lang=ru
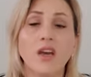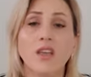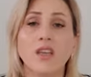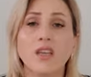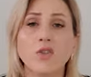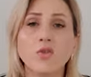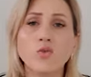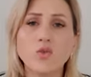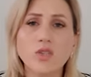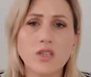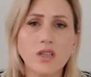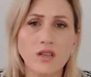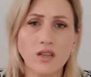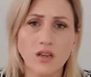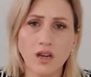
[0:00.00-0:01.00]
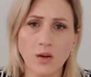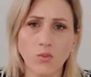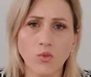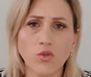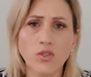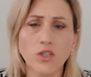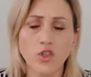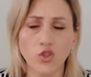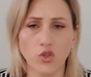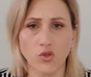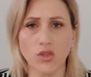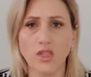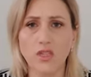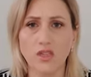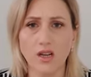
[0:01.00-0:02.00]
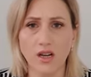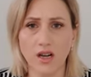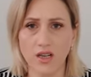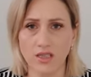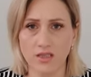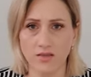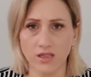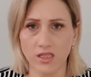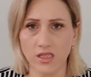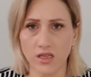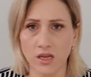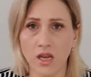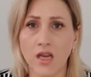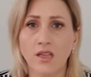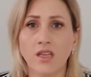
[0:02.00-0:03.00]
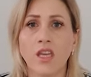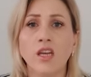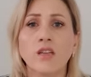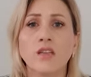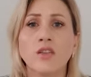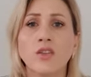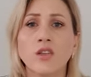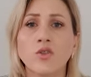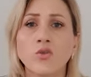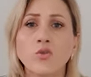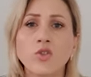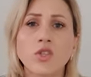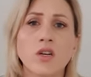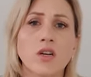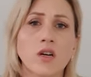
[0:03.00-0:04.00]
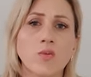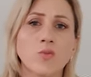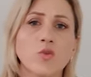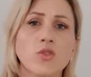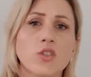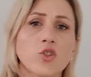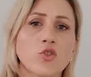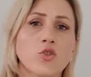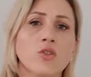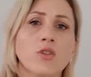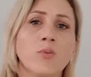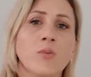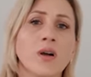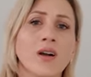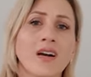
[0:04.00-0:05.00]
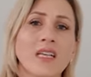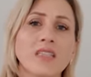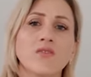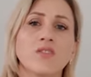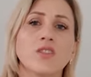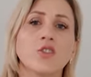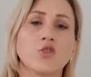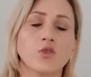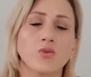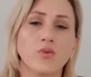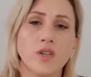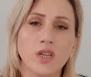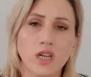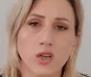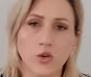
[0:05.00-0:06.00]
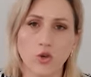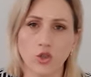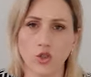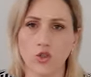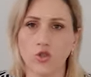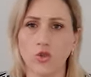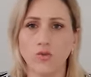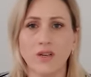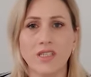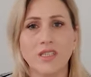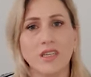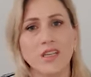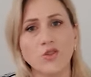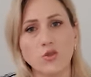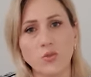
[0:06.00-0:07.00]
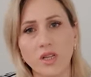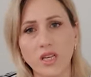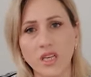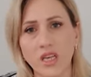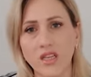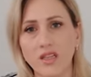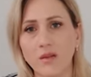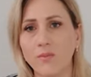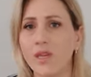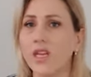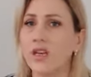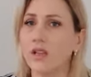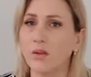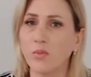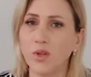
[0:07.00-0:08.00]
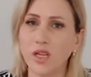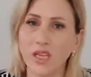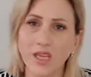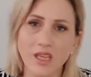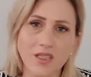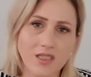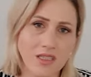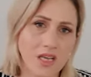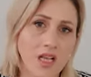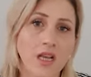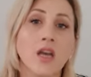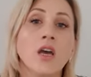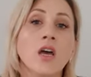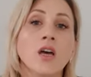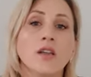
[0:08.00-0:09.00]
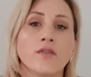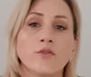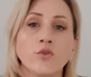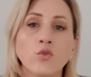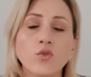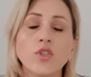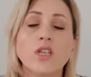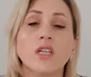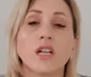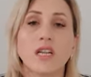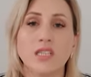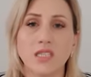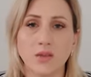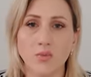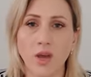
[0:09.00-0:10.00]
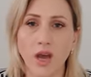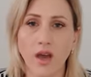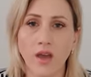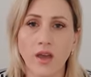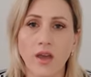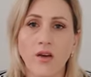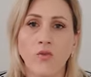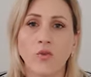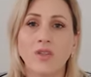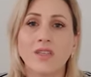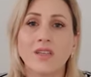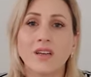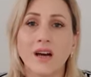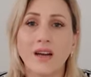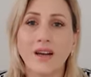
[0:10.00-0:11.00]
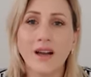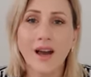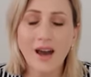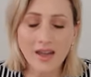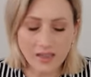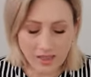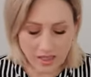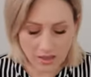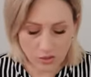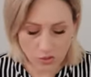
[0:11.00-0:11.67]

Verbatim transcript: Не нужно кому-то что-то доказывать. Не, не, не нужно кому-то что-то показывать, что вы хороший, что у вас нету плохие намерения, плохие цели. Нужно для себя. Вот карта